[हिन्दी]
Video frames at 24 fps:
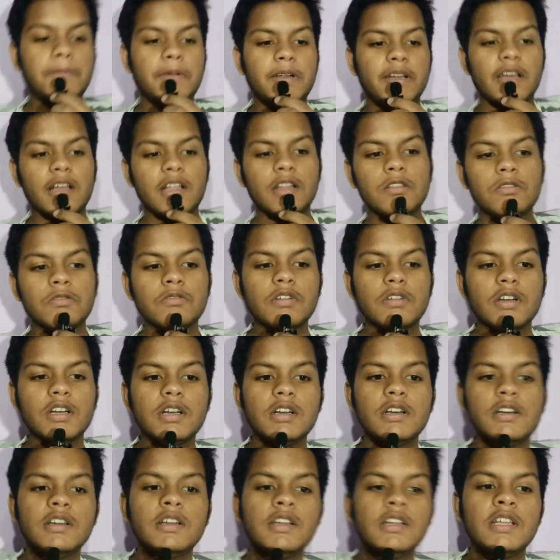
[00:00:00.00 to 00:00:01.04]
पर डाल दूँगा
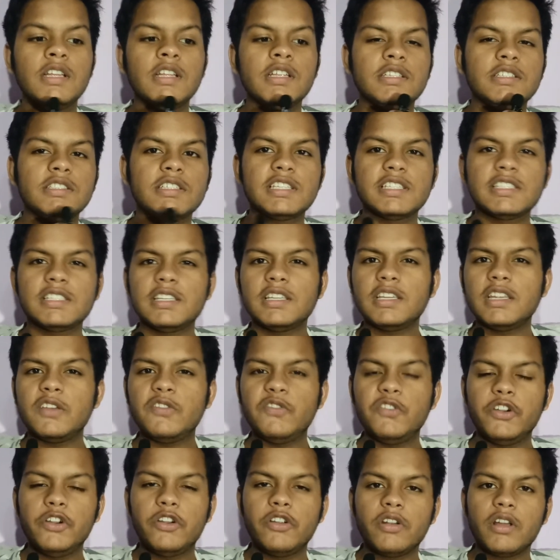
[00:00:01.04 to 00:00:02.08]
जिस दिन ये
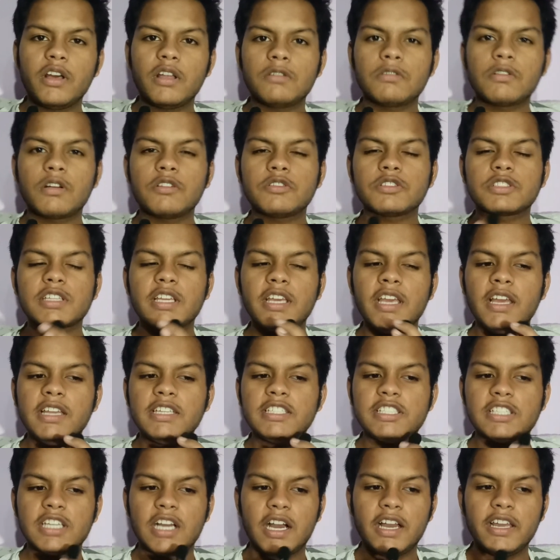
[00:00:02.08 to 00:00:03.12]
वीडियो डालूँगा उसके
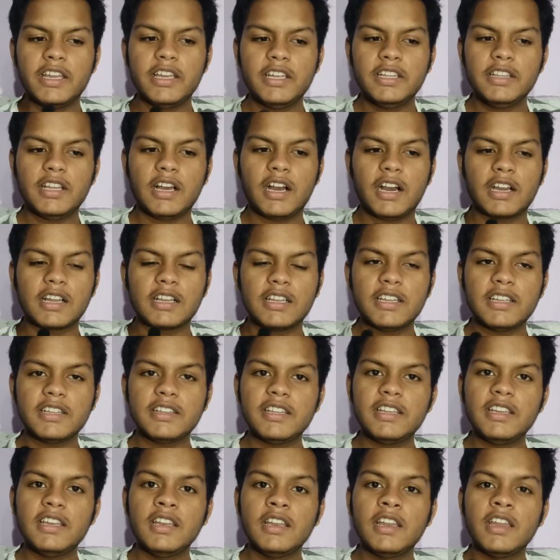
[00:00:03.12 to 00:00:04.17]
शायद अगले
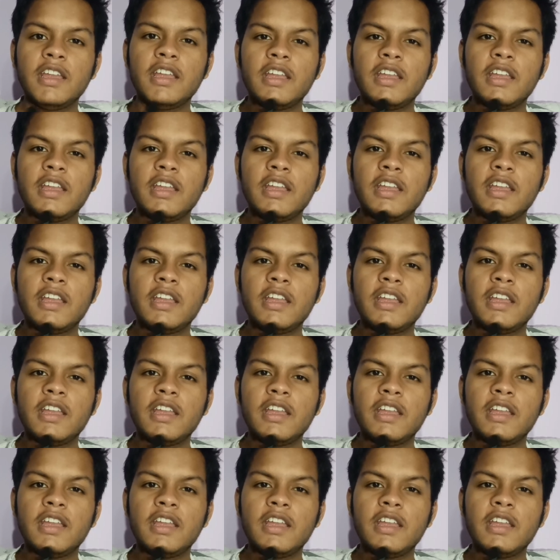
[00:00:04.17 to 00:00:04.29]
दिन